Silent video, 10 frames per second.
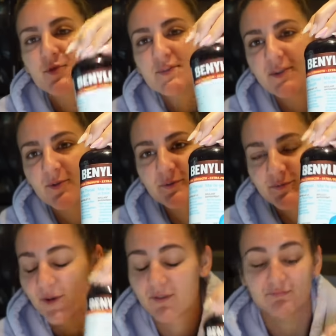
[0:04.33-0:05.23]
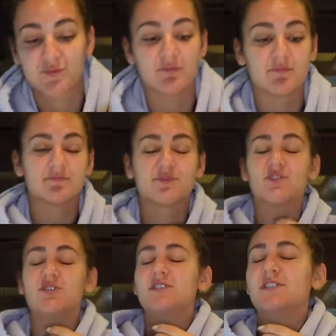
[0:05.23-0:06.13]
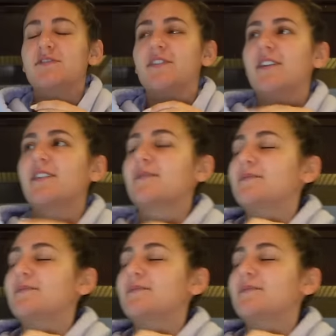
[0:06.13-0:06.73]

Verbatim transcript: de sirop. Voilà, c'est bon, c'est fait.